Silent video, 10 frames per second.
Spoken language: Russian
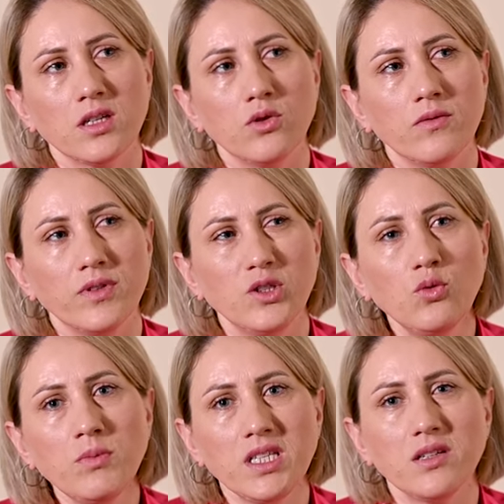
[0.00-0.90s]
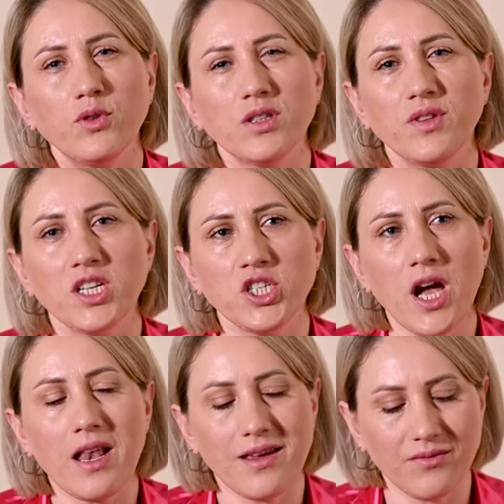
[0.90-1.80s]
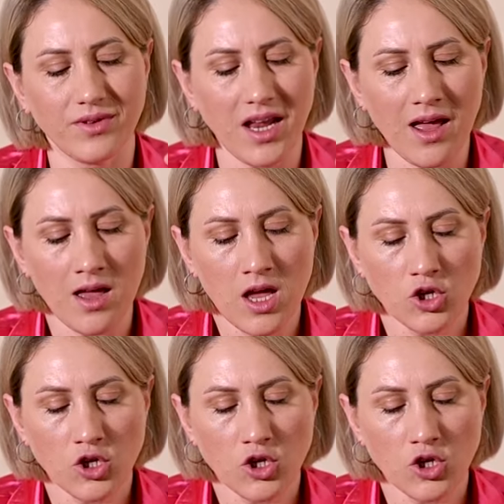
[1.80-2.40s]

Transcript: э, вы думаете вот в начале января,